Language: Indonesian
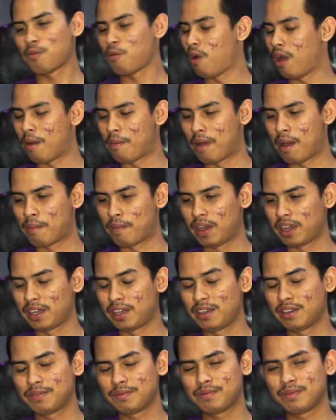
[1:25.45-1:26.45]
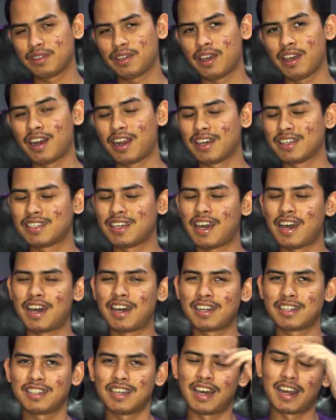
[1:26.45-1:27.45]
gue nggak paham lagi. Ya lah,
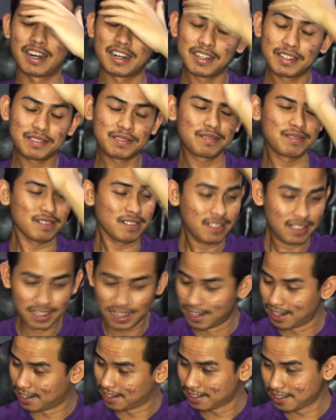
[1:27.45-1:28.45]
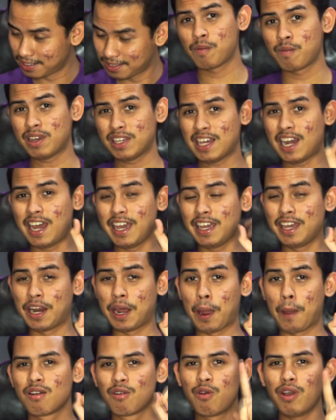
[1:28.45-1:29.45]
sar, sar. Huh. Masalah
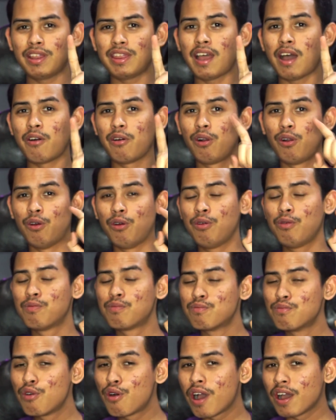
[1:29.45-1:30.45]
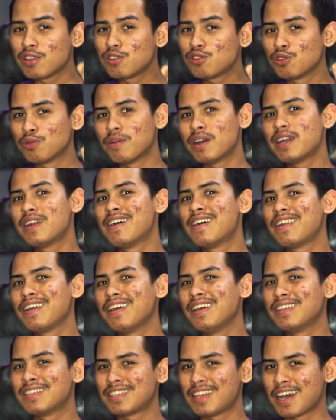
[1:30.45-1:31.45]
gini, gue tahu lo, bukan cuma dari
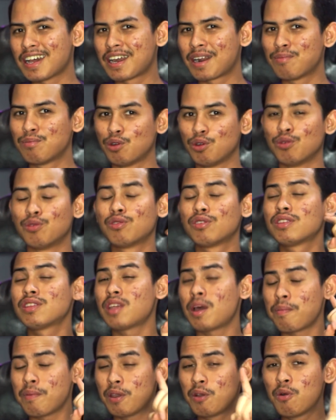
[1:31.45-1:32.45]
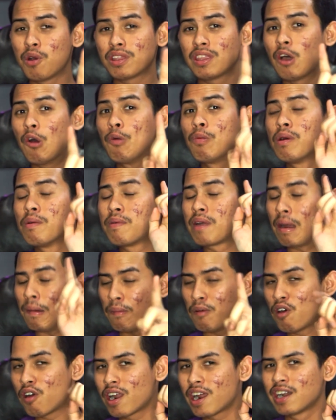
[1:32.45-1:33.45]
Instagram lo, tapi gue tahu
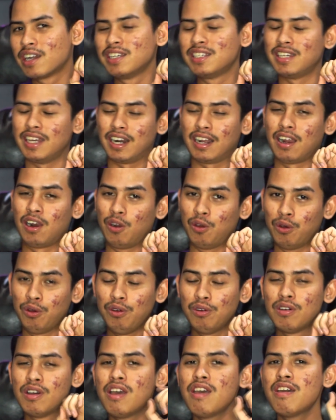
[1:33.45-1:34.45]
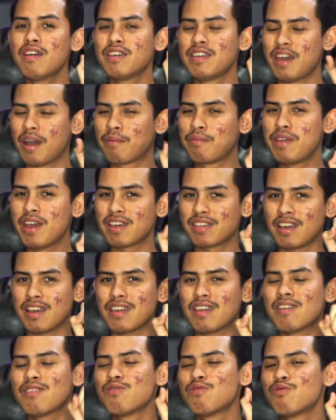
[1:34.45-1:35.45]
beberapa orang di circle lo, yang
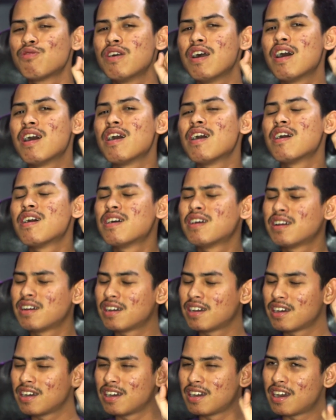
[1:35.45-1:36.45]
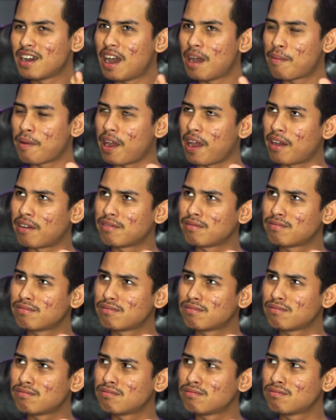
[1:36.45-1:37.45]
biasanya juga apa ya?
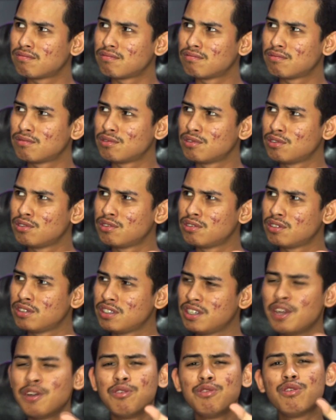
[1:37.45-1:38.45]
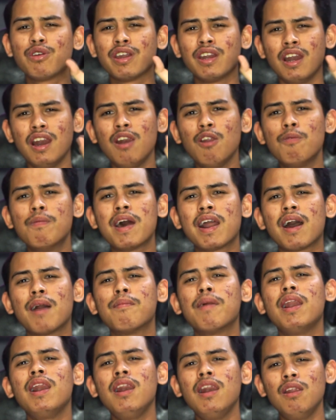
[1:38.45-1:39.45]
Ya nunjukin lu bareng
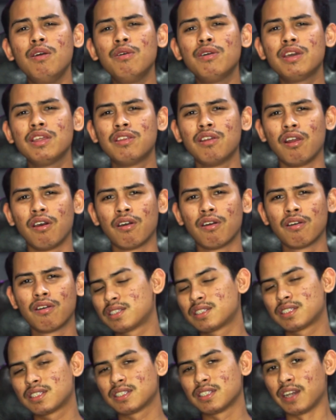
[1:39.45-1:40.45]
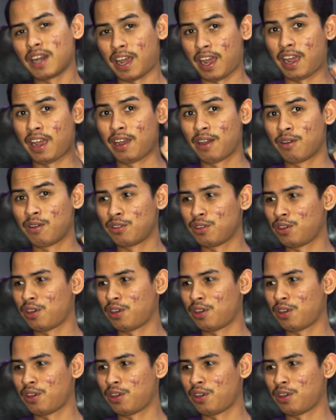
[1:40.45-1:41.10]
sama lu gitu loh. Nih, gue